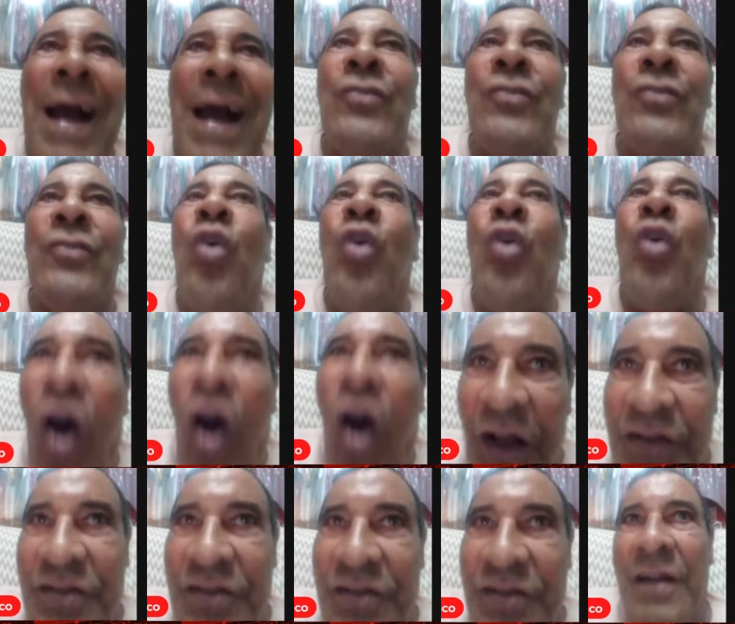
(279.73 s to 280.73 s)
o
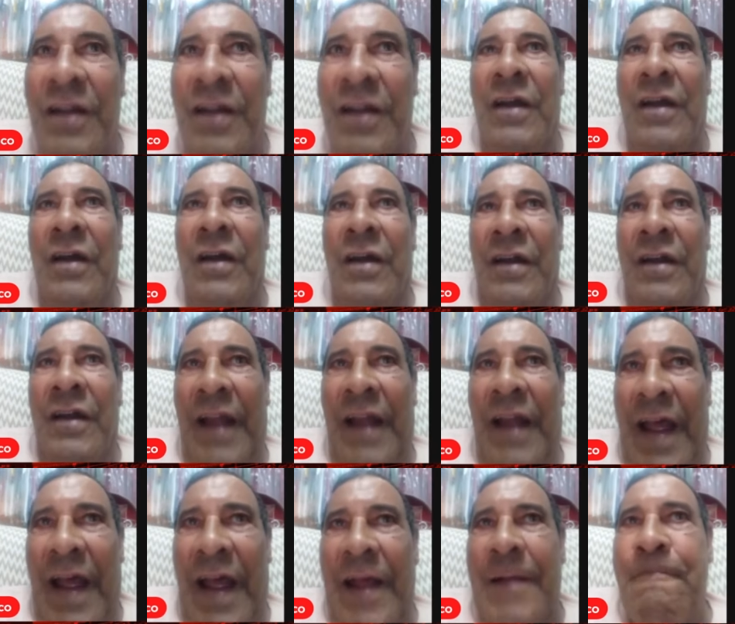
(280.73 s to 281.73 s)
trabalho do Roger,
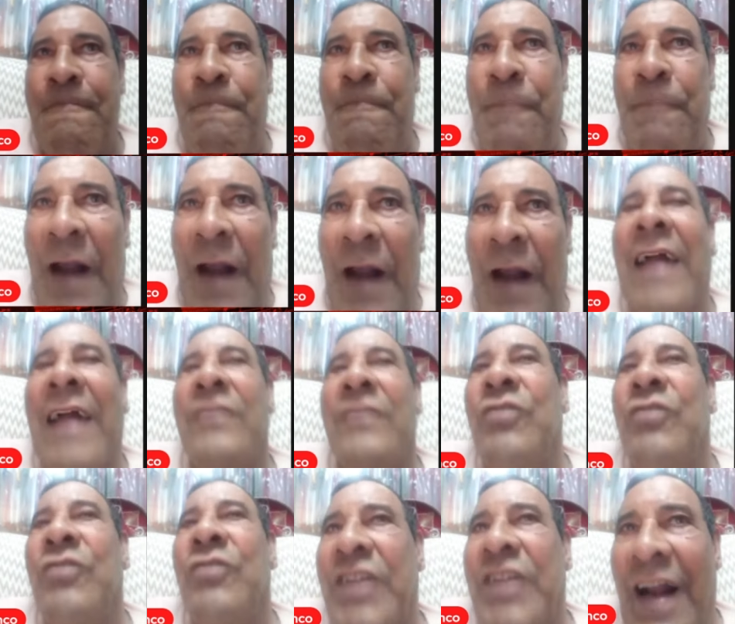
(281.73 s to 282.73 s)
né?
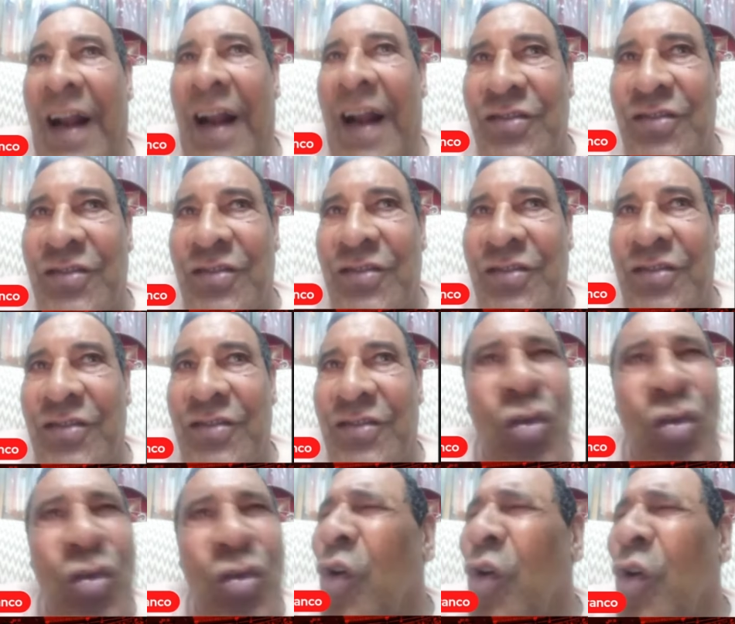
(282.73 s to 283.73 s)
lá no
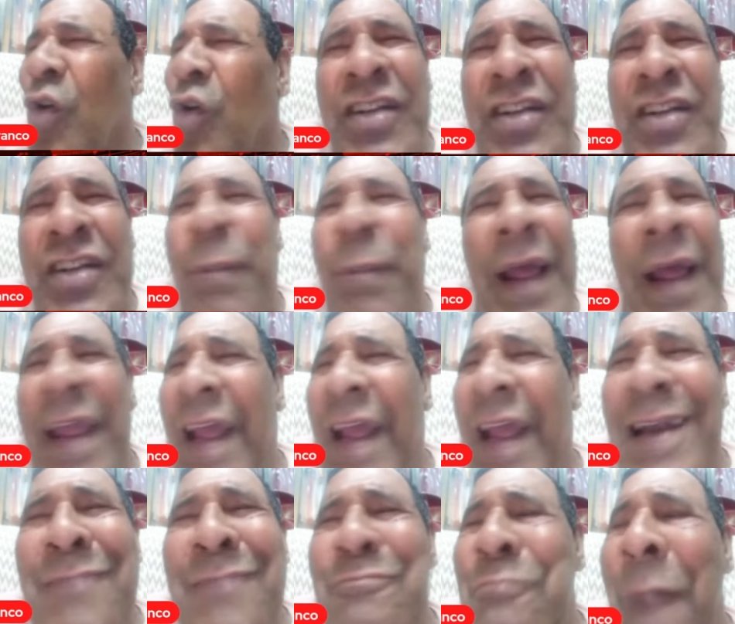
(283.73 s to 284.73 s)
Internacional. Estou
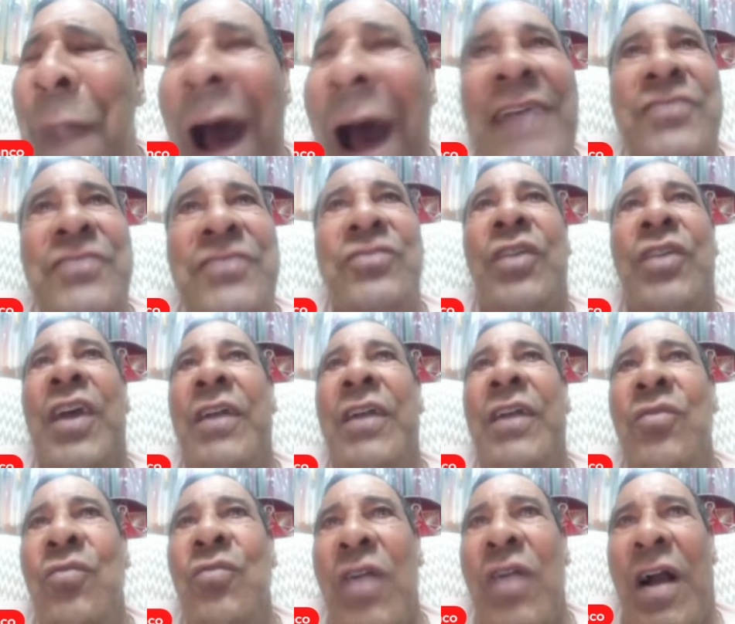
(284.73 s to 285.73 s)
torcendo para ele
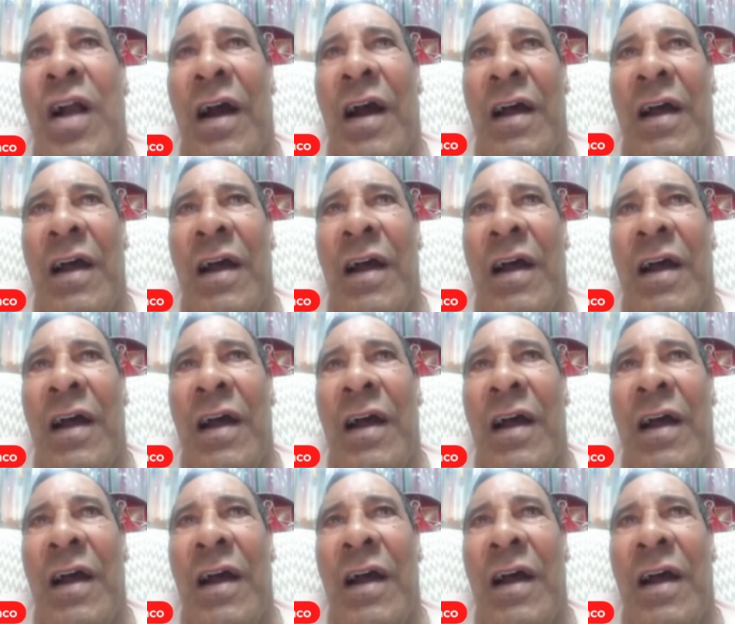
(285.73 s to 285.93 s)
mais do que